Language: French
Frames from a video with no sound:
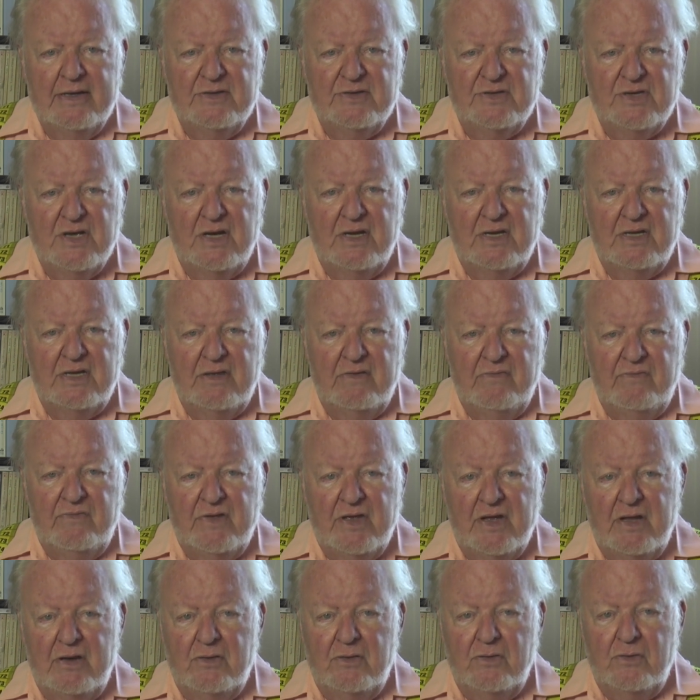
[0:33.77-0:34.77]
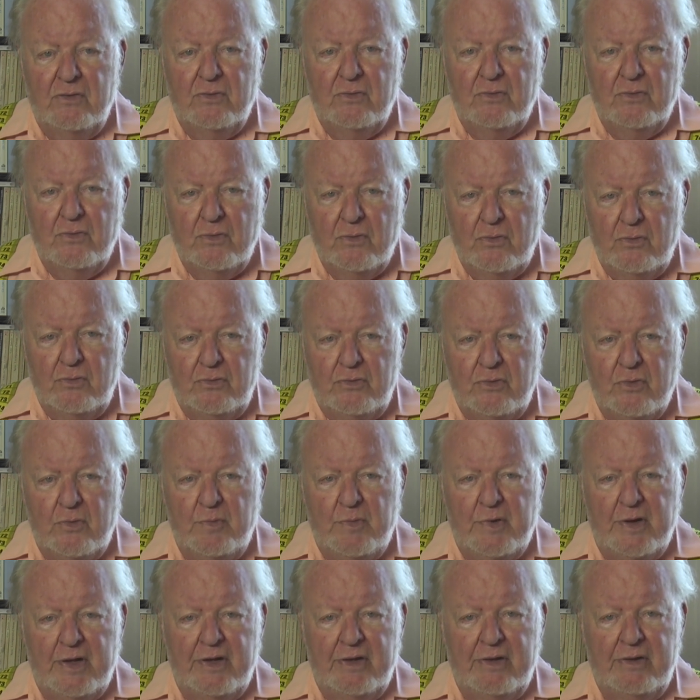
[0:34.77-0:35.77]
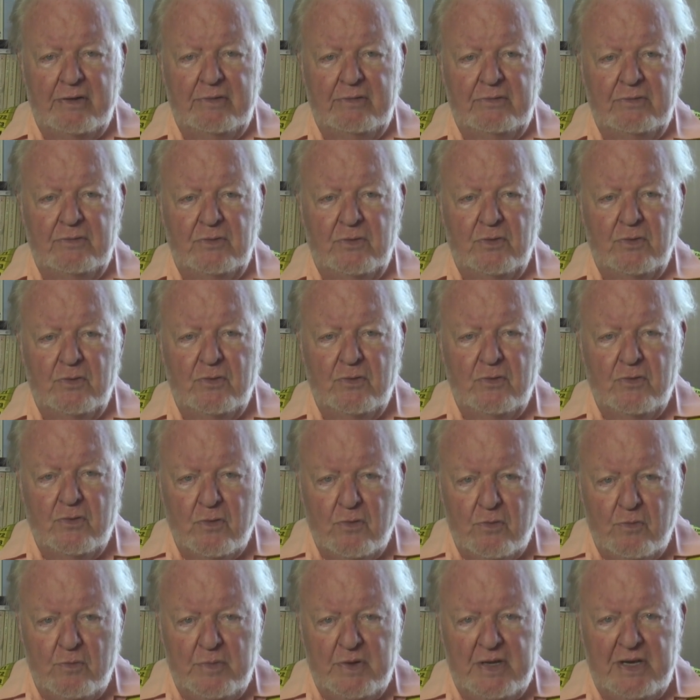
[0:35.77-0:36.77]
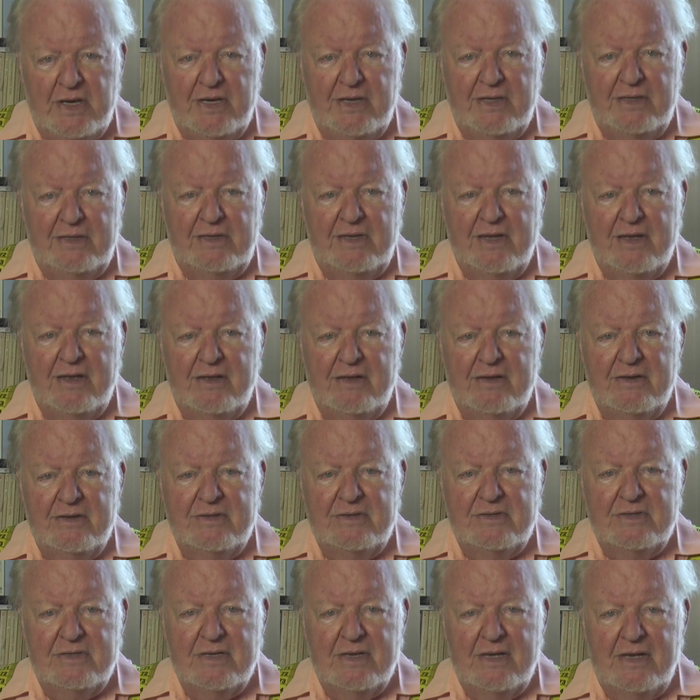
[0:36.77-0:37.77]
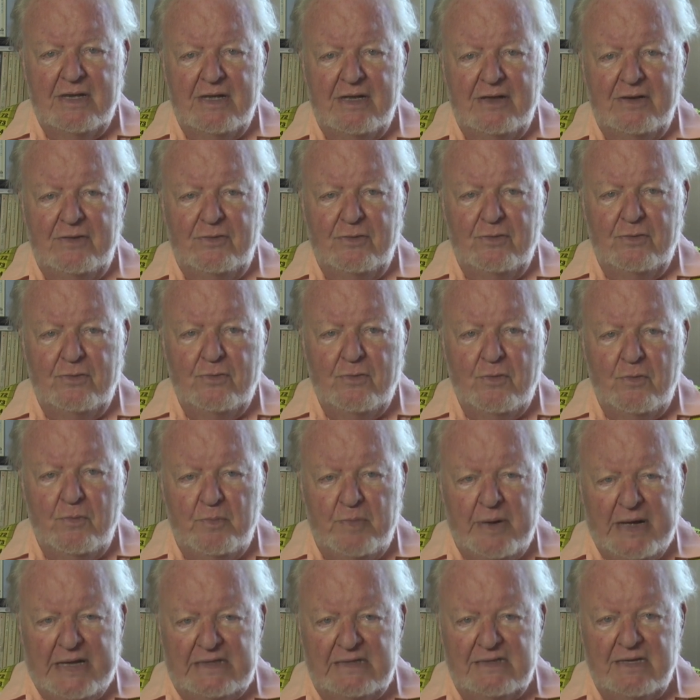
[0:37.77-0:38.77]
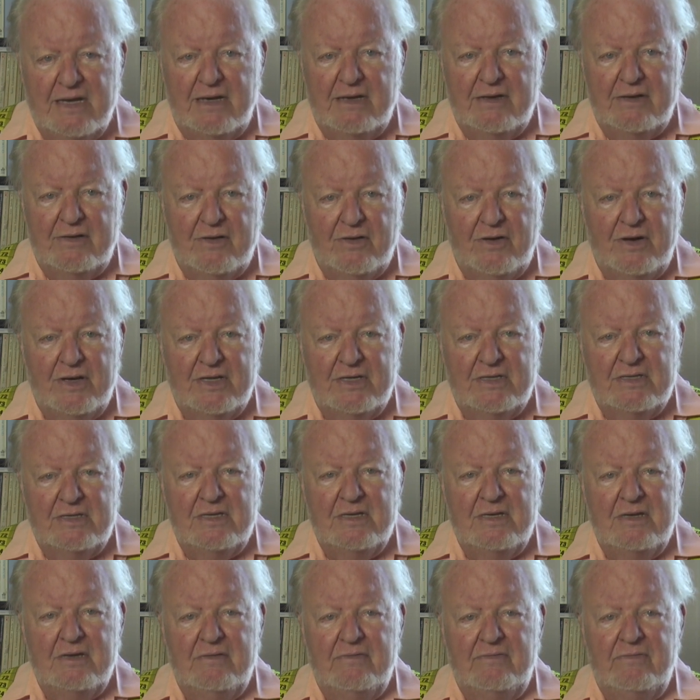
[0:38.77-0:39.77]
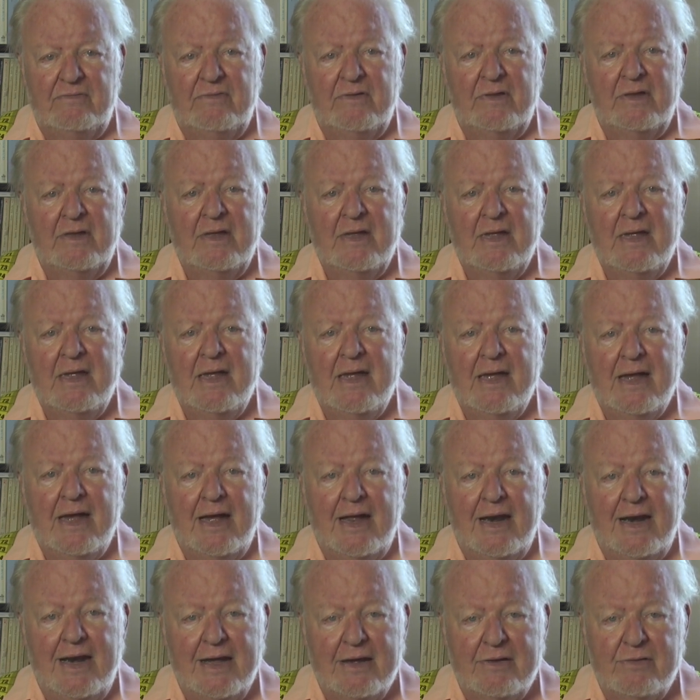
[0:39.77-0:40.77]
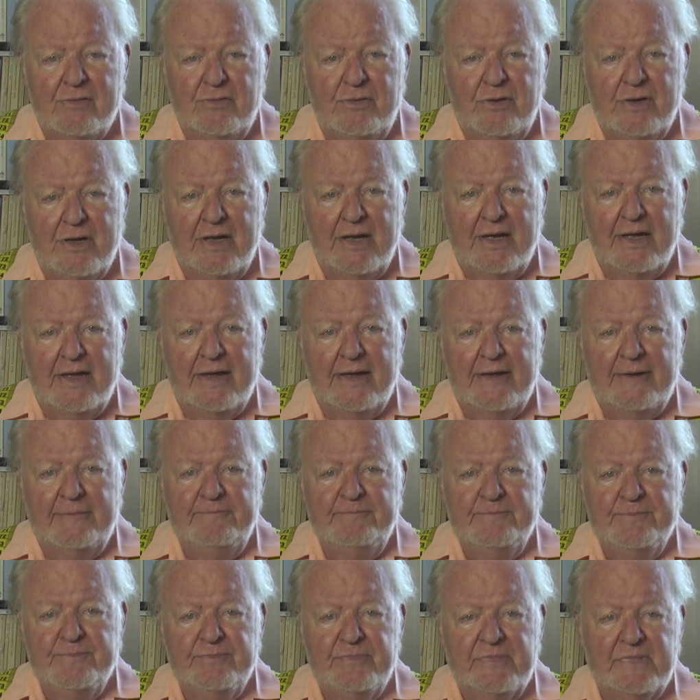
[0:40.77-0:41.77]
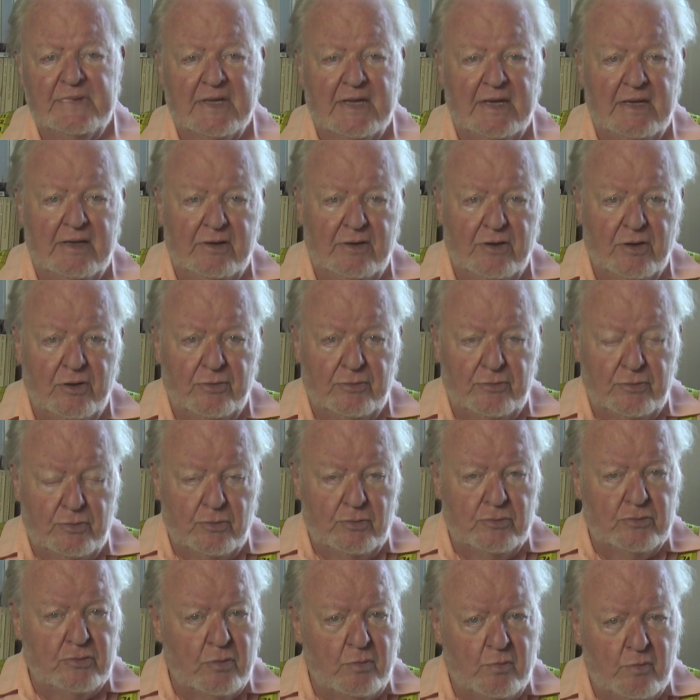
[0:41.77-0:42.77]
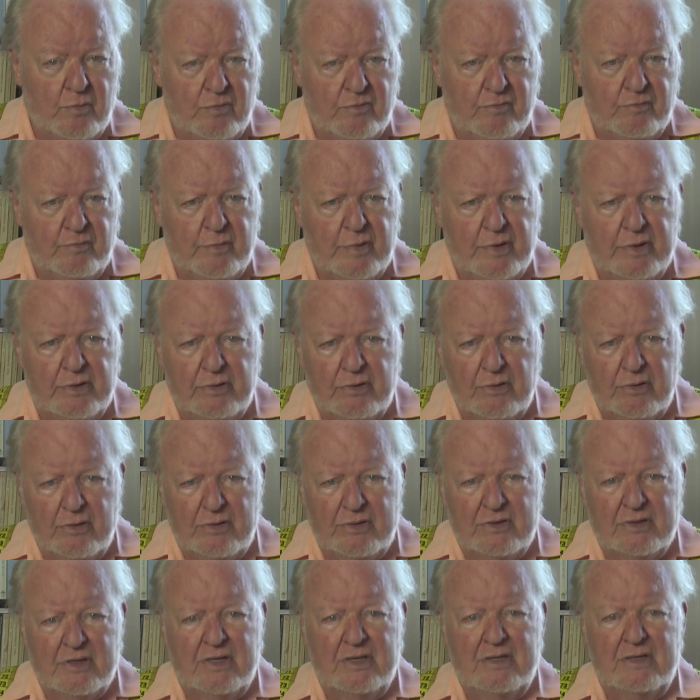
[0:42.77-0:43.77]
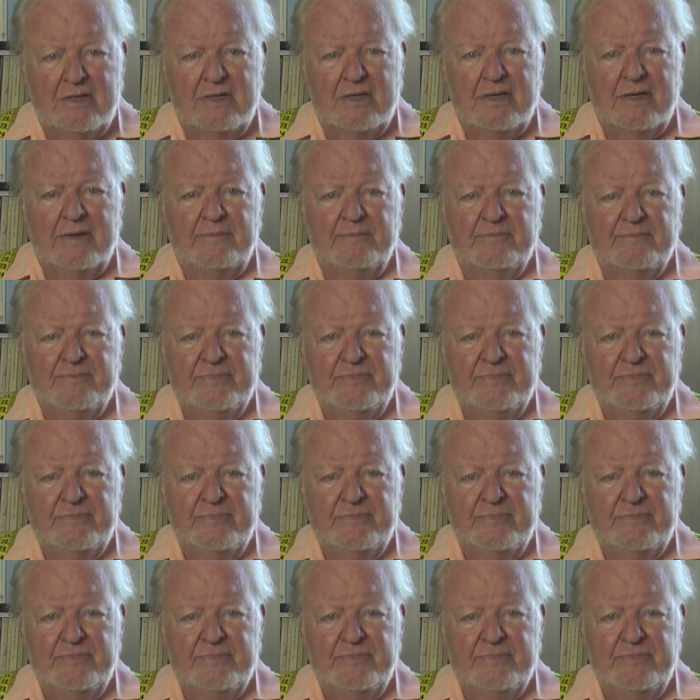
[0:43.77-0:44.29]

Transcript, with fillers: celles qui viennent de nos demandes, de nos militances et de nos batailles collectives à l'AQDR et dans d'autres mouvements de retraités.